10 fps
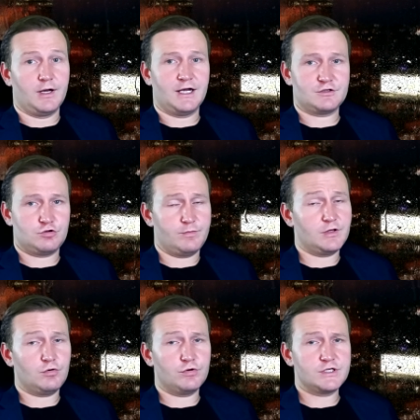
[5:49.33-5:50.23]
а
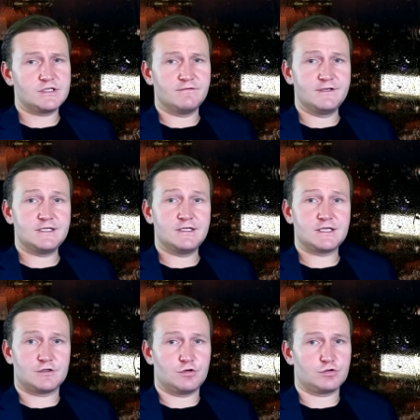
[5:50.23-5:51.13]
Особенно хочется выделить
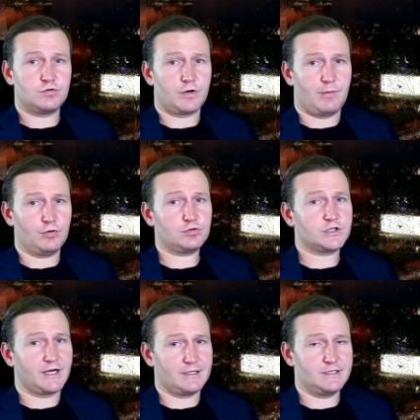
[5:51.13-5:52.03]
актерскую работу
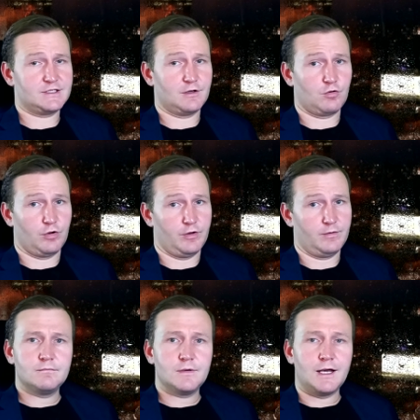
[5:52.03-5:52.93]
Шарли Стерон.
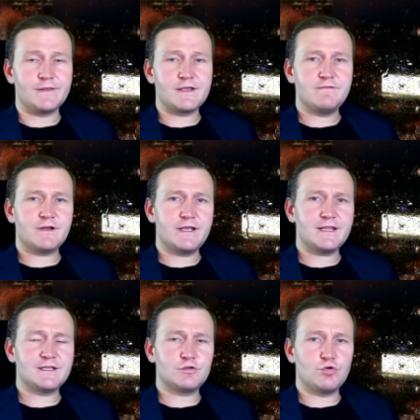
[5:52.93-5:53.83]
Она
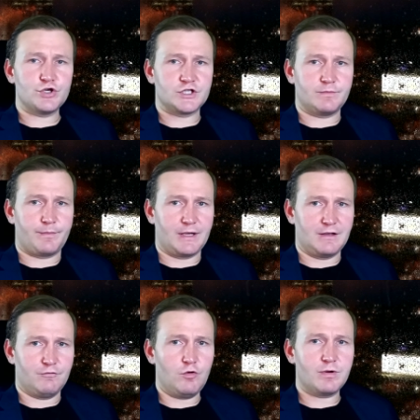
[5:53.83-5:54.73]
невероятно точно
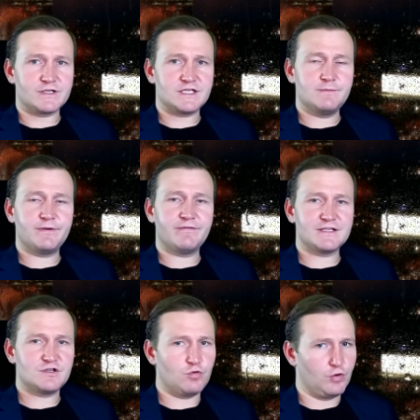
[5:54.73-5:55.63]
попала в образ и
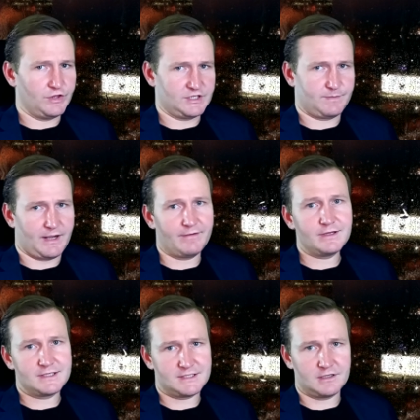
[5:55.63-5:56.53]
превосходно
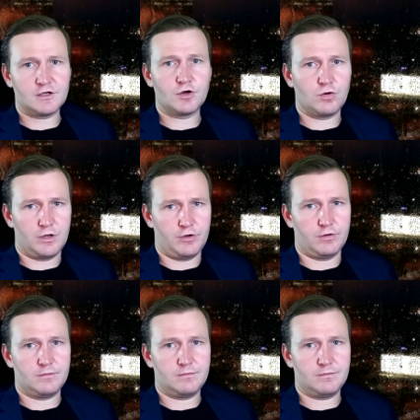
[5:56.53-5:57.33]
справилась с этой ролью.